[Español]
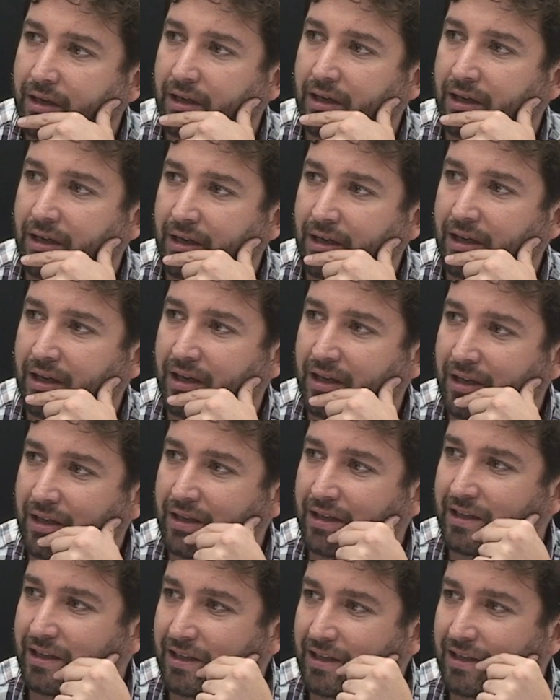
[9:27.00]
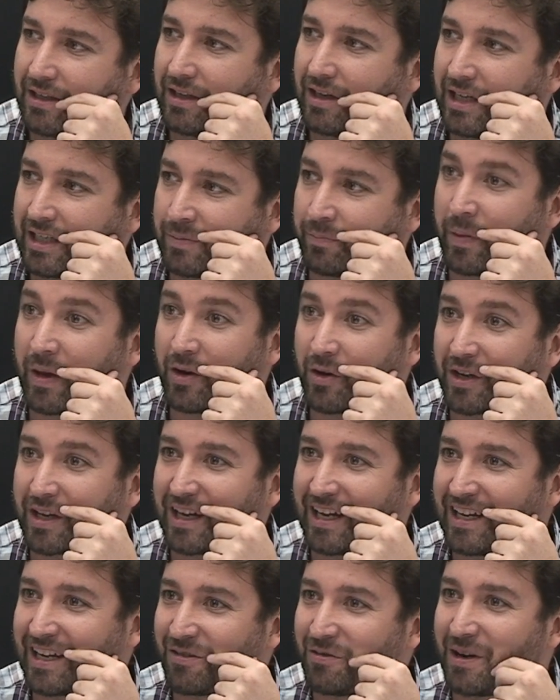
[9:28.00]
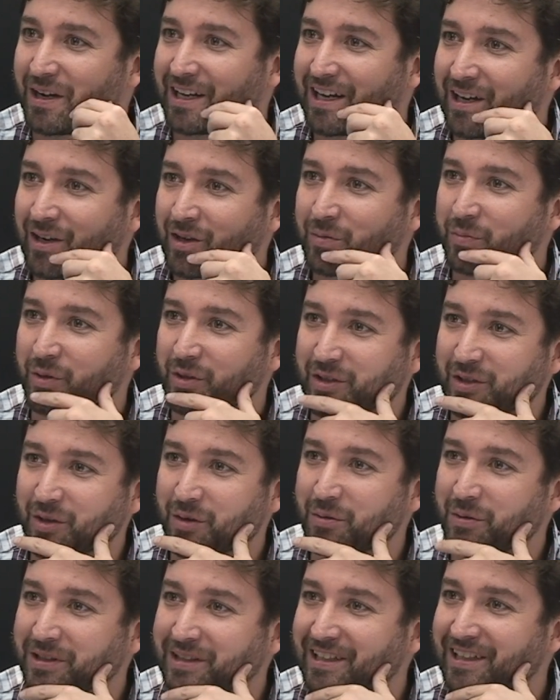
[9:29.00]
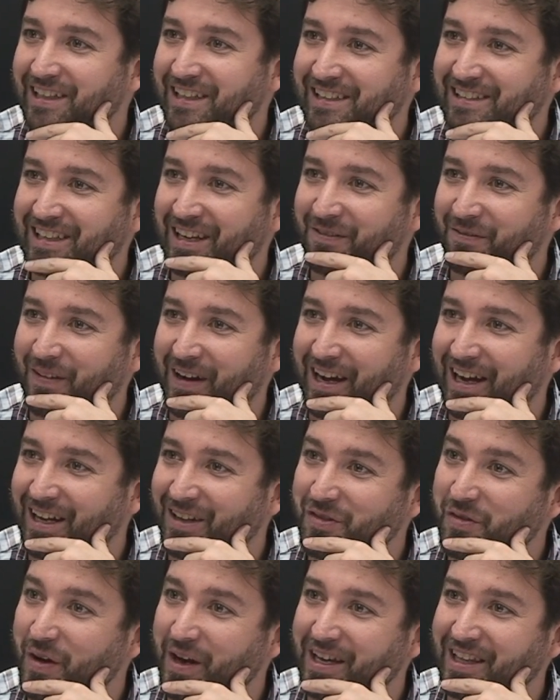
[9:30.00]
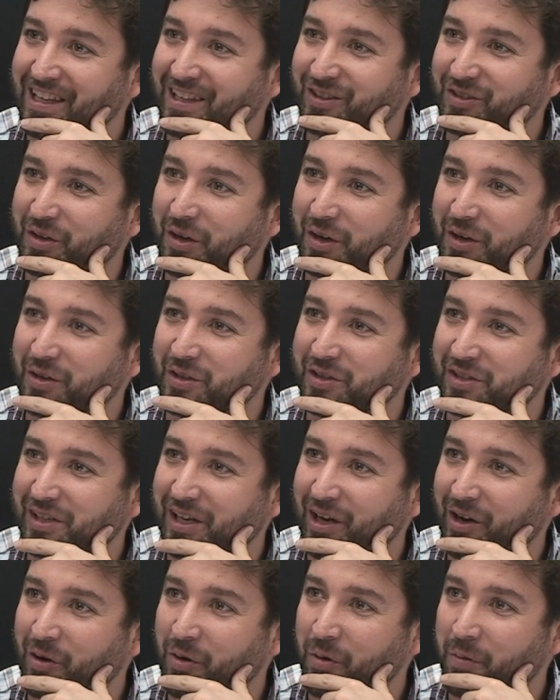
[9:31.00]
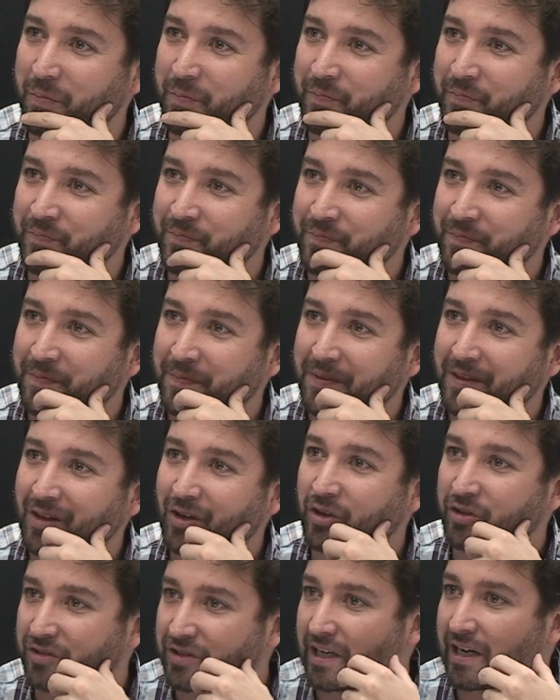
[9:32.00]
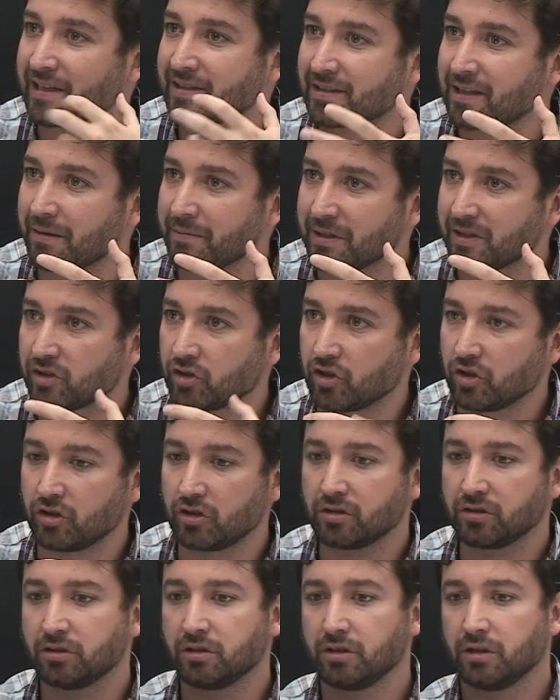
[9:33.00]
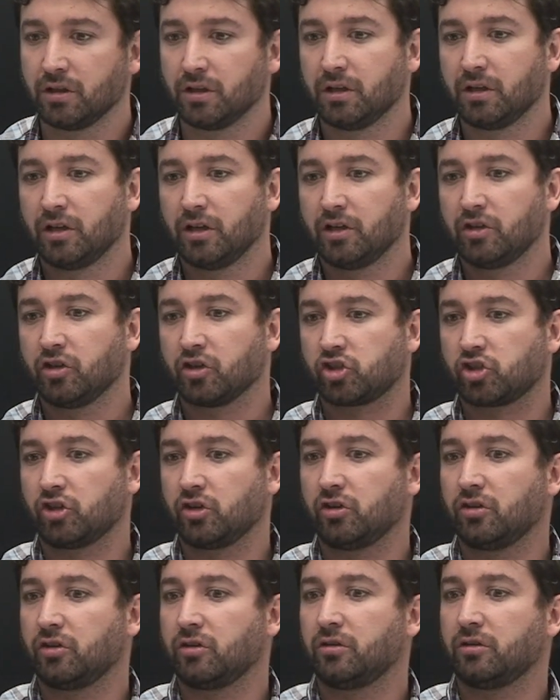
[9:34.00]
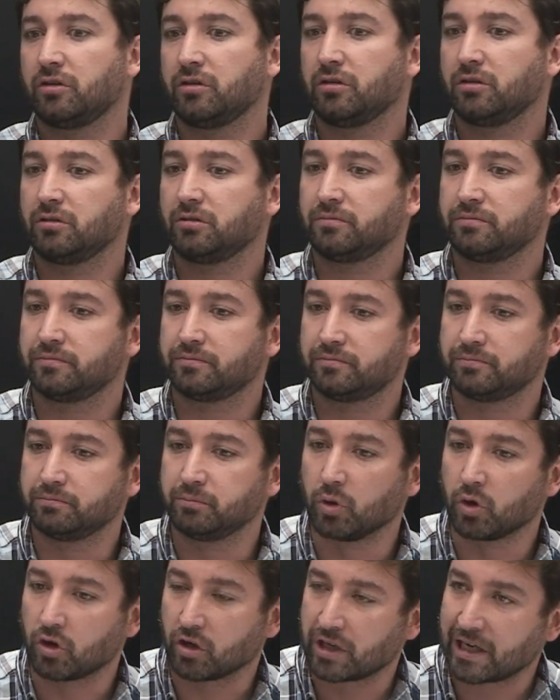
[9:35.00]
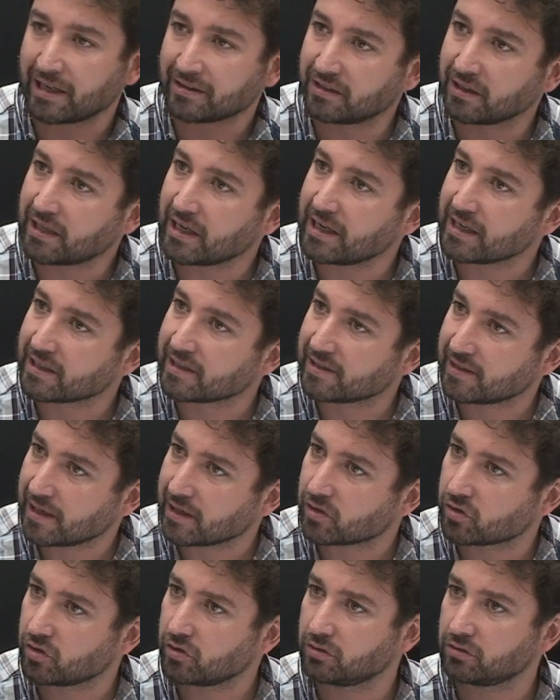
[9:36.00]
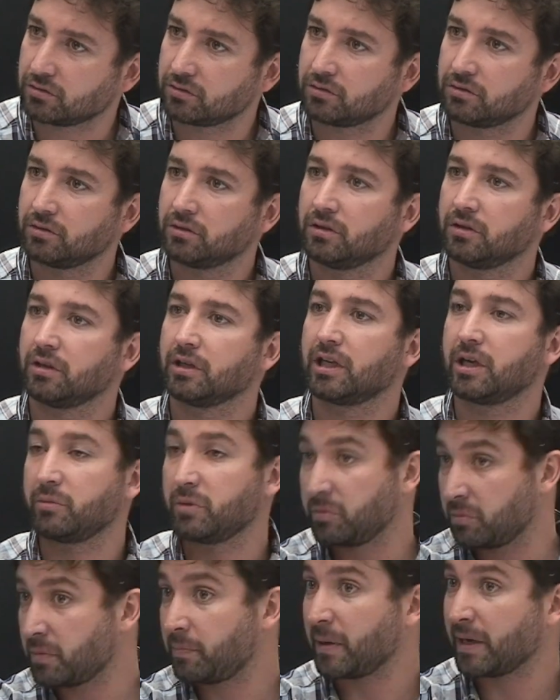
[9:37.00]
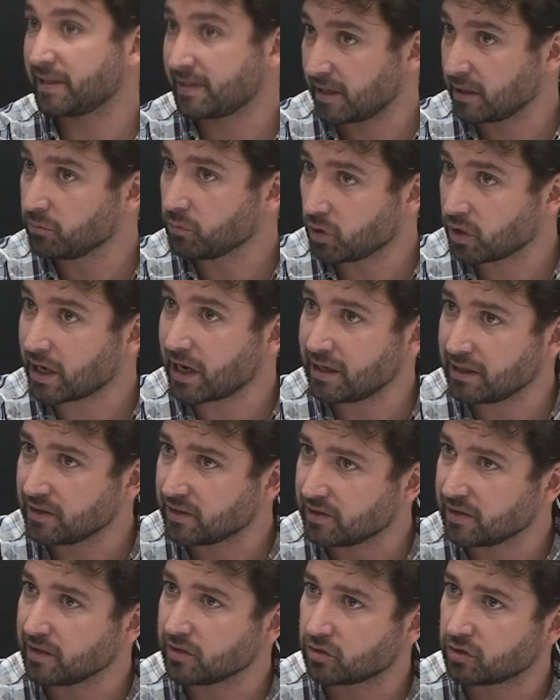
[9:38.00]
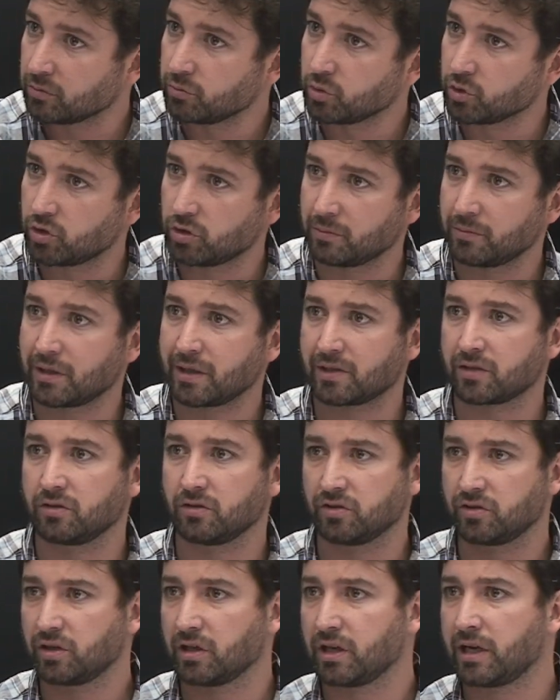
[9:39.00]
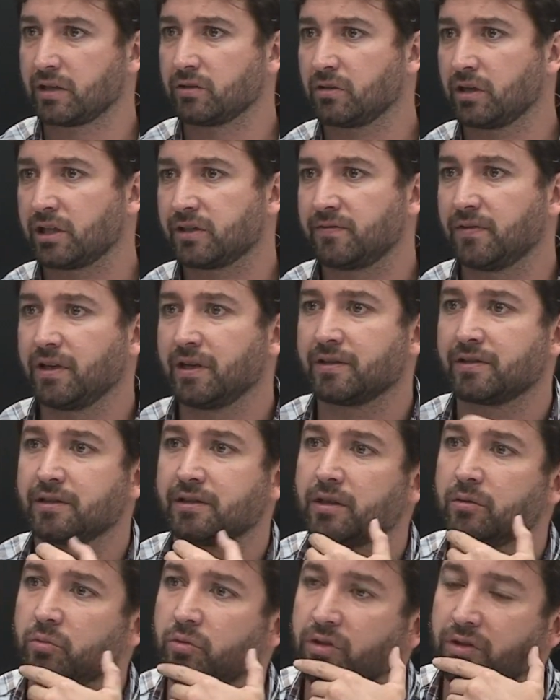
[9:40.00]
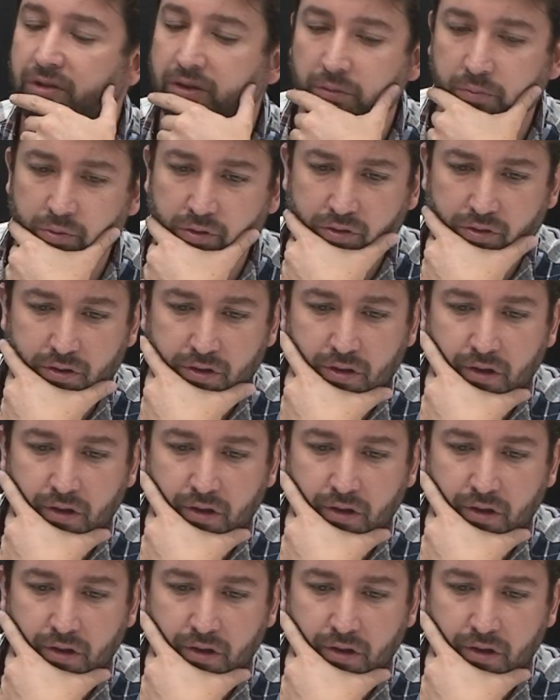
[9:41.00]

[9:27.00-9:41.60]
eh, espero que gane Juan Carlos, porque si no me va a tener que estar fajando ahí dentro del Consejo contra esta visión no solo burocrática en exceso, que a mí me parece inmoral, insisto, mucho más considerando las finanzas del municipio,